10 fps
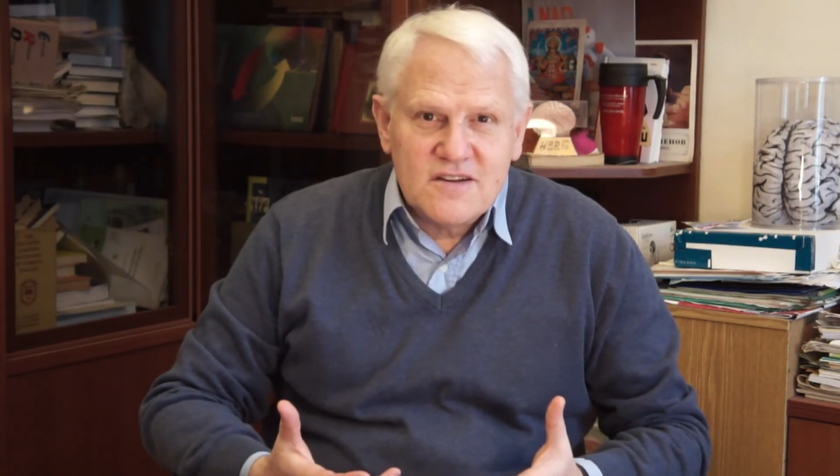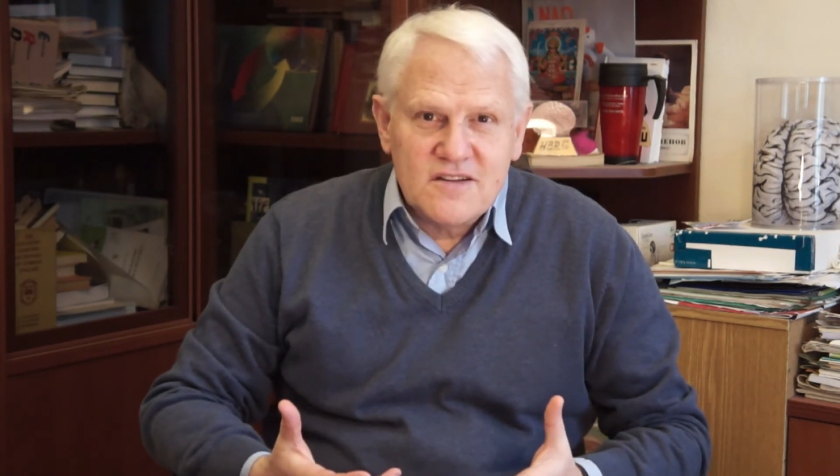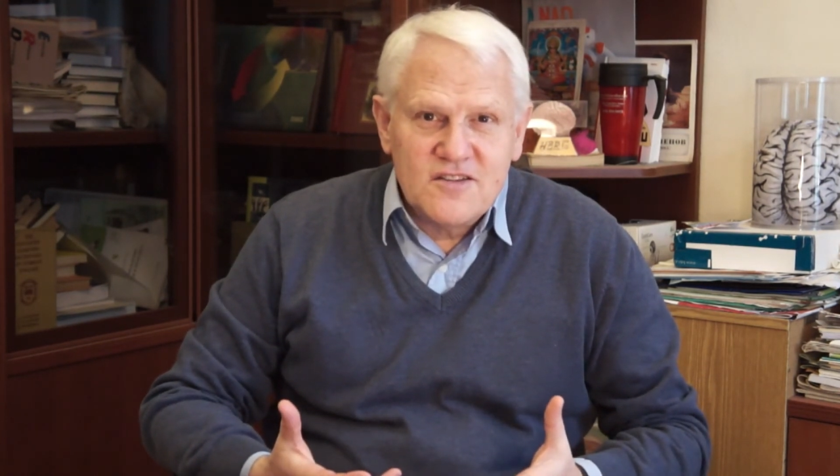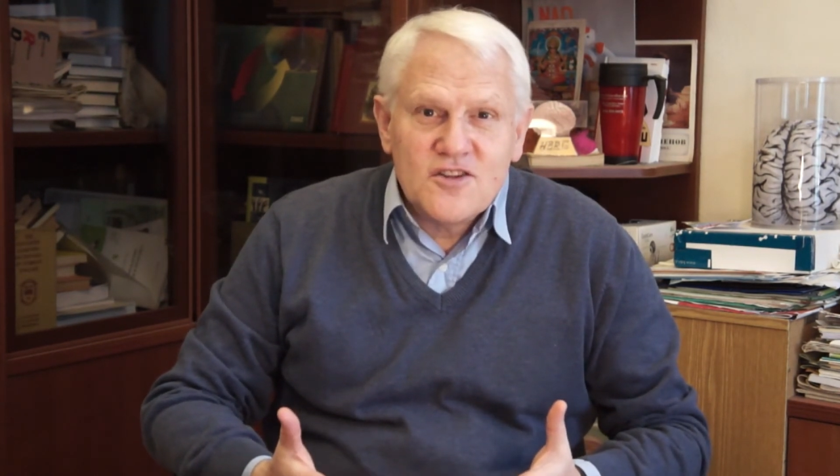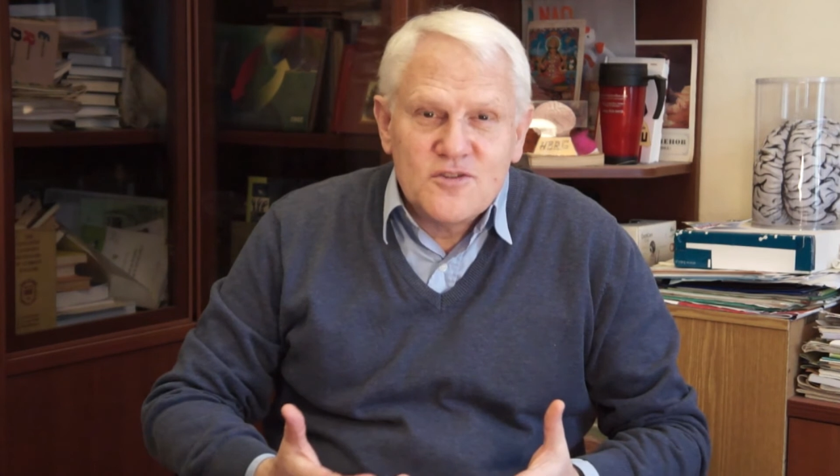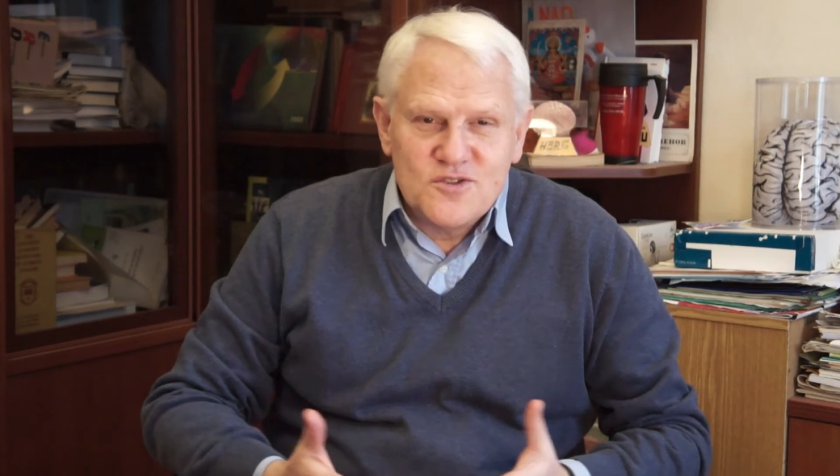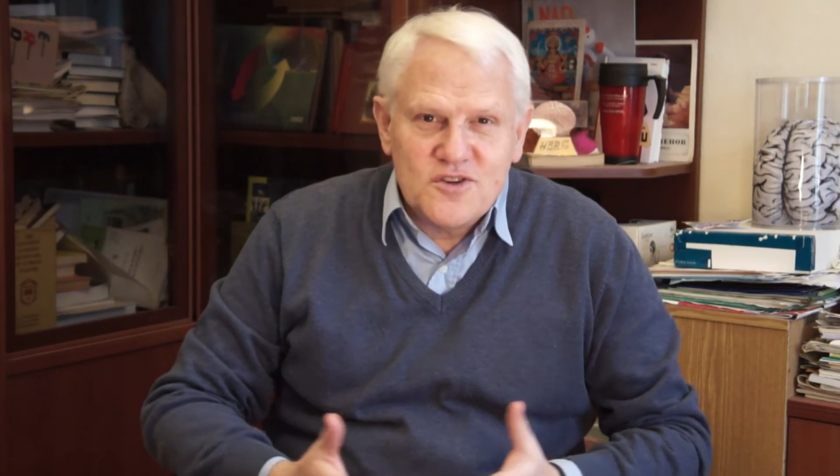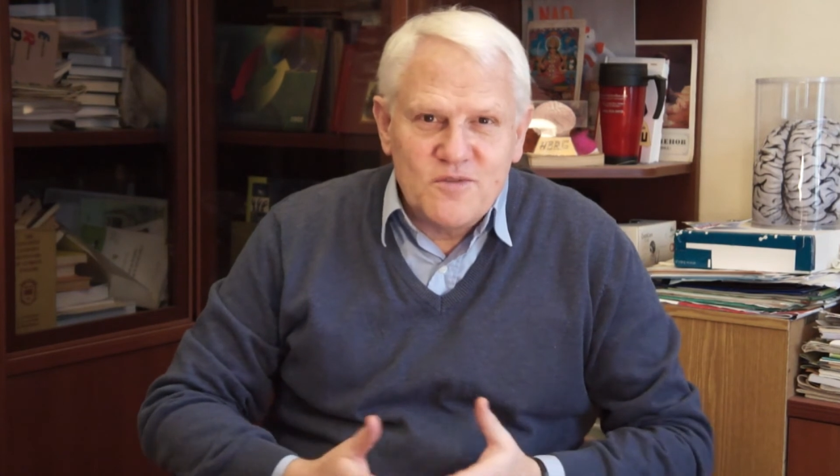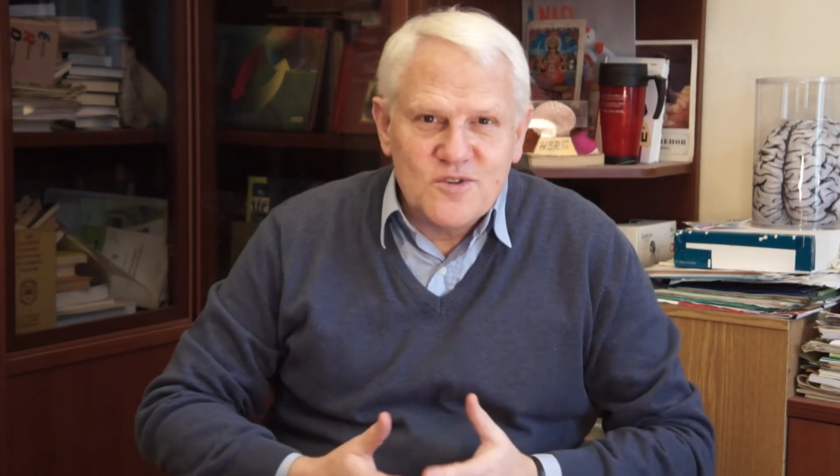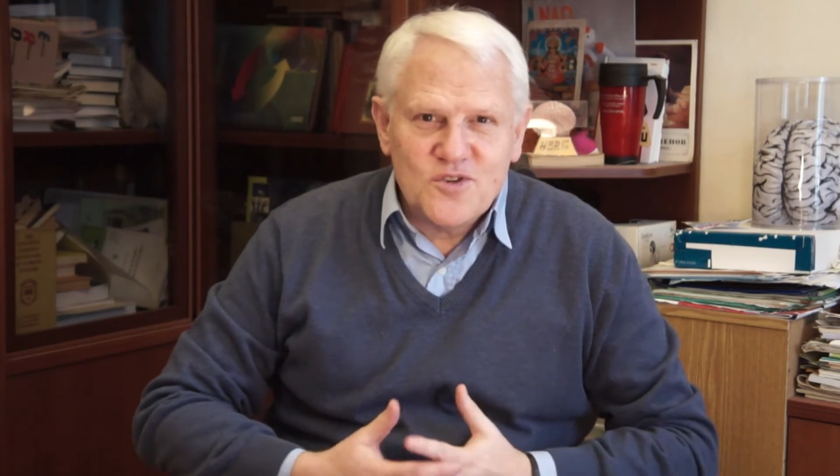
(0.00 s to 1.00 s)
делаются
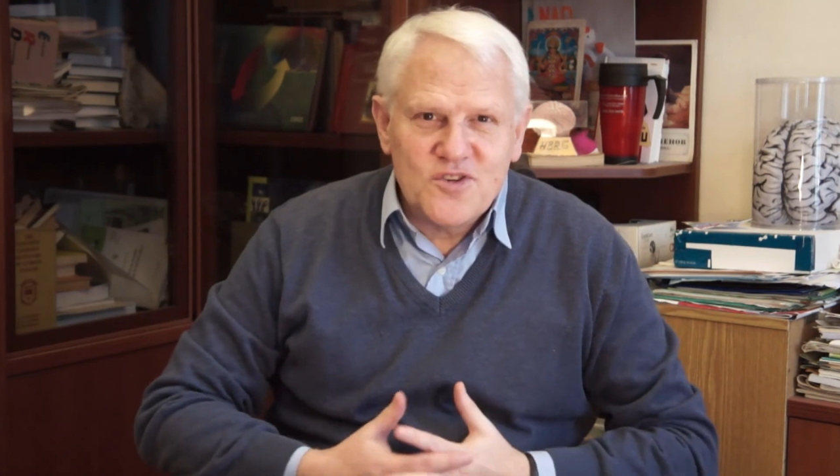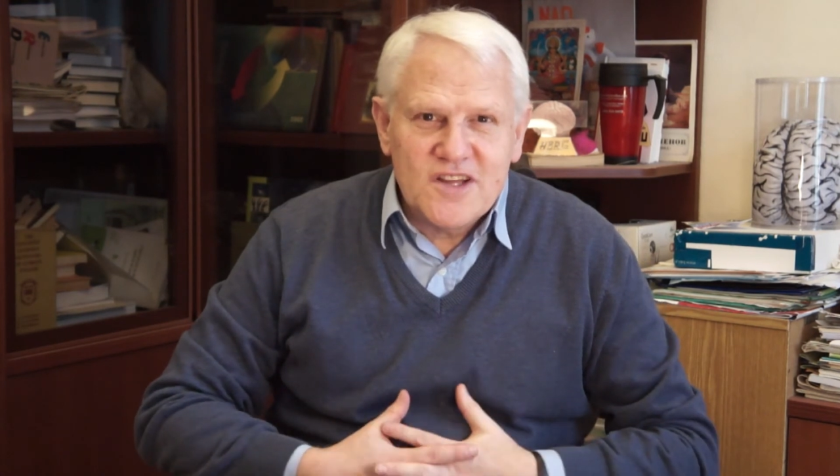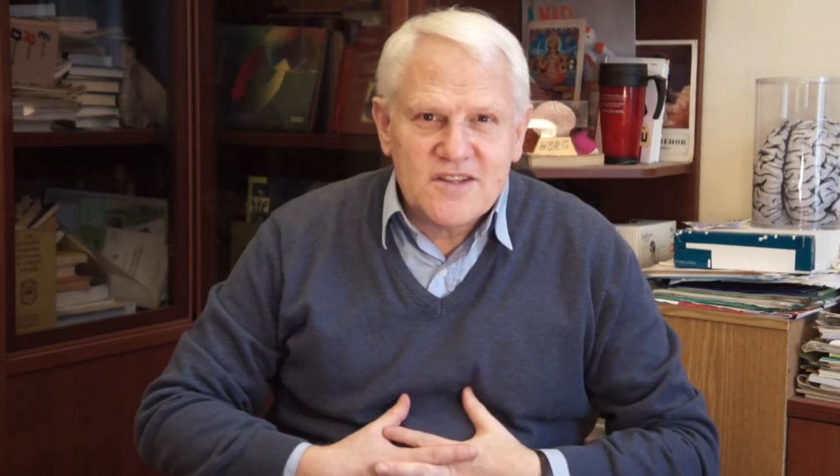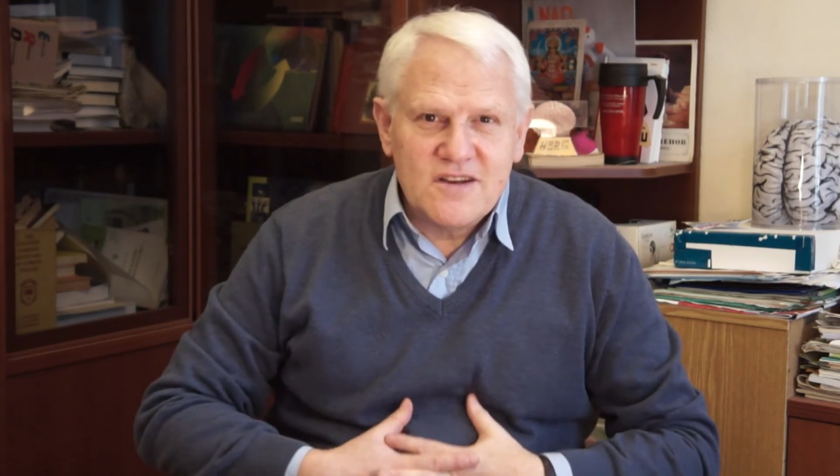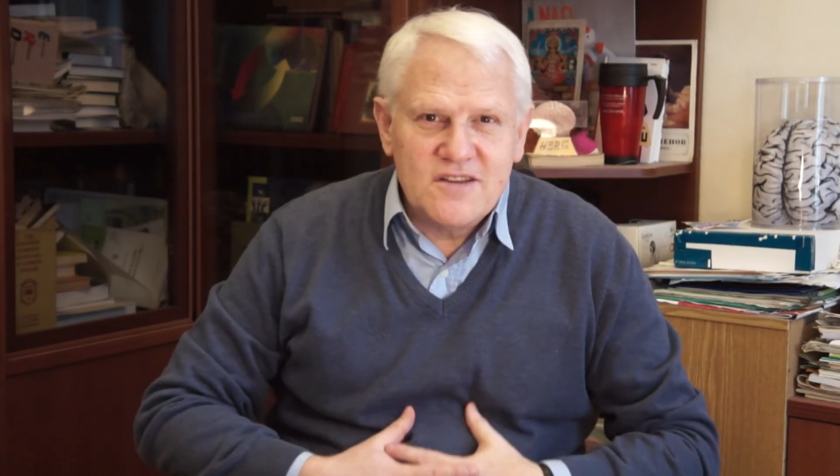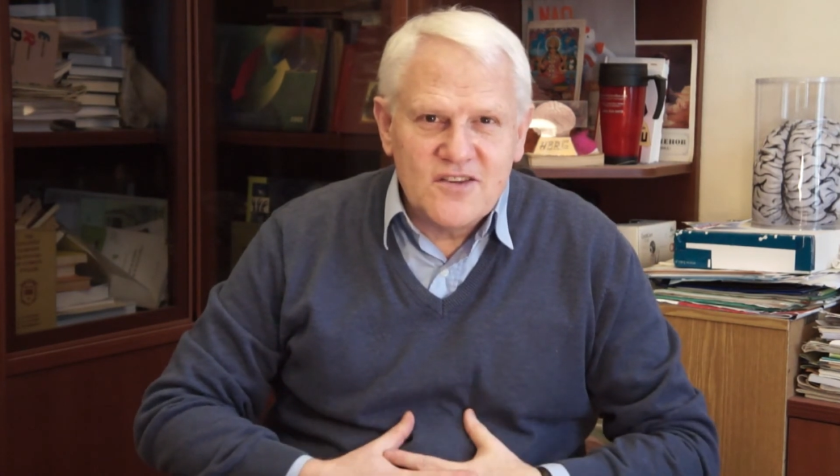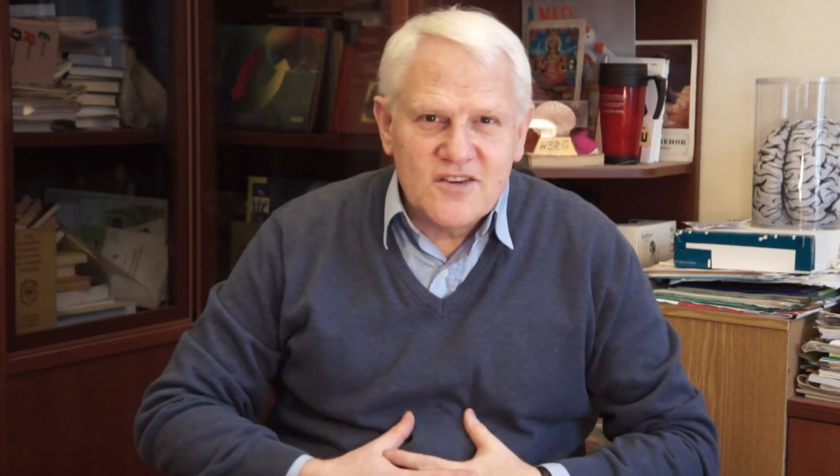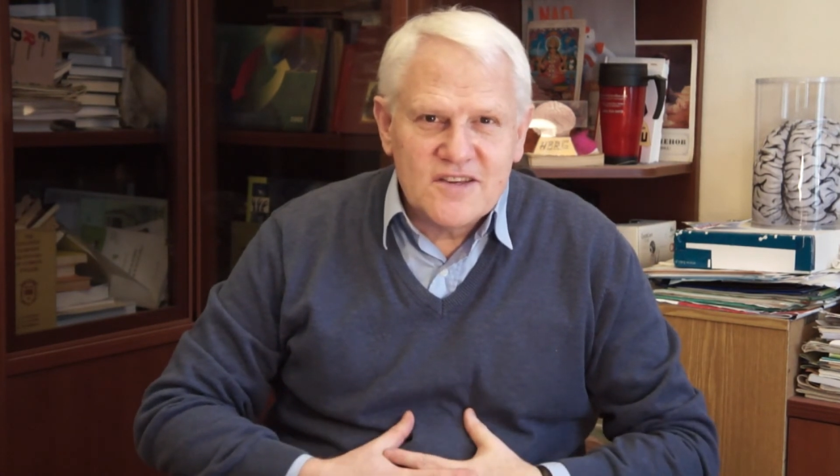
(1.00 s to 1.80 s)
революционные открытия.